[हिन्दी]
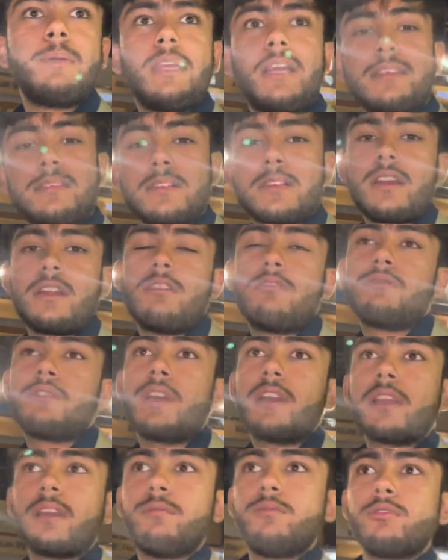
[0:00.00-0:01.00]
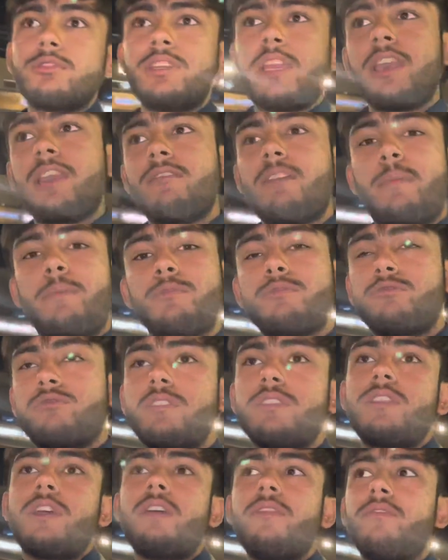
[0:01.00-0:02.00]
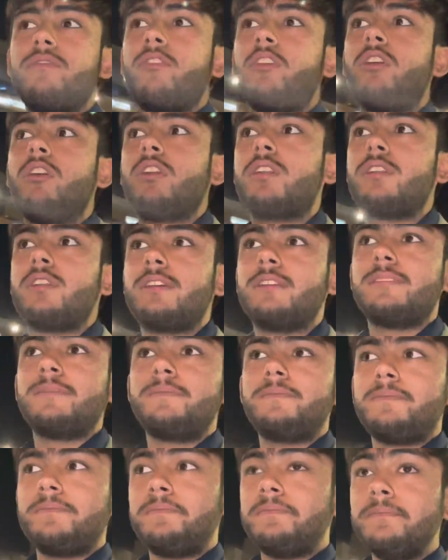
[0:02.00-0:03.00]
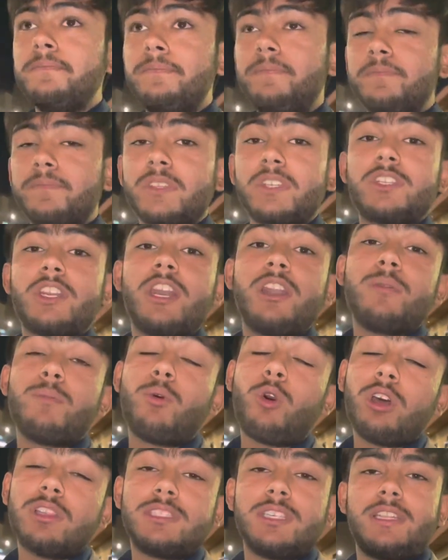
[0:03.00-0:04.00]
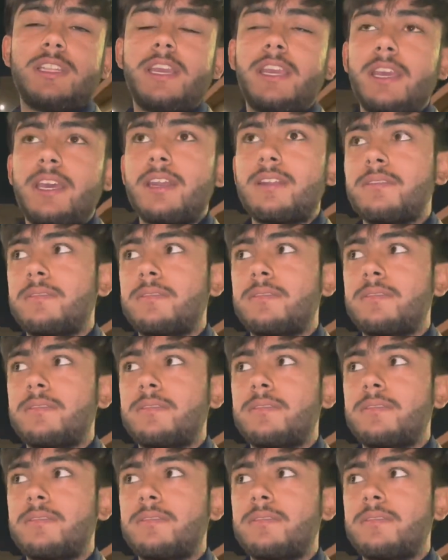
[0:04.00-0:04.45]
यहाँ से खाना उठा के हम लोग जाएंगे वापस उसी तरफ और ठंड बहुत ज़्यादा है यार